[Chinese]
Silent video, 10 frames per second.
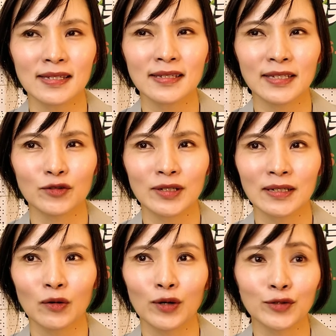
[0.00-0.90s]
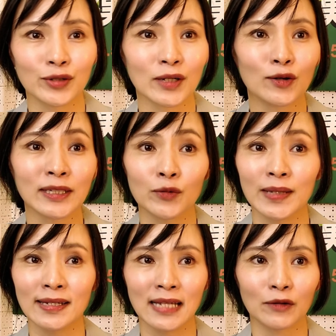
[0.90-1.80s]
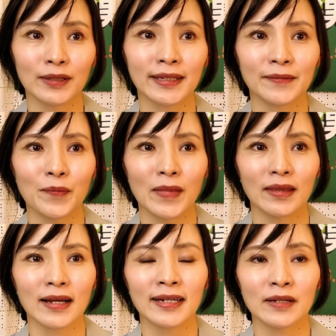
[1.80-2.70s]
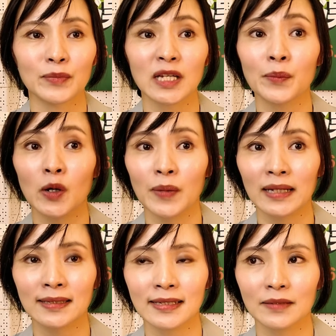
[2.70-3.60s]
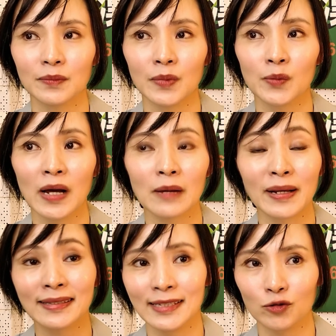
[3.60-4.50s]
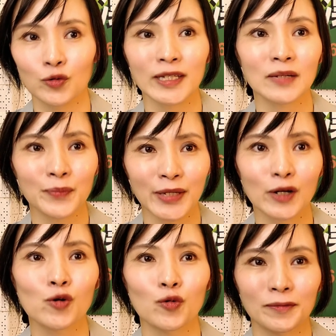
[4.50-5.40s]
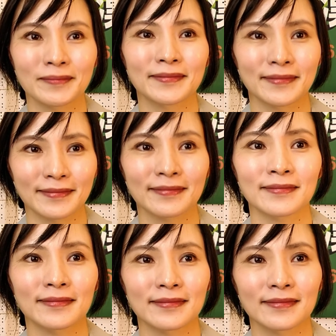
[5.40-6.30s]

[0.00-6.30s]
自己就是回旋的空间会比较少一点，嗯，他可能比较没有帮自己，没有办法帮自己做一个辩护，所以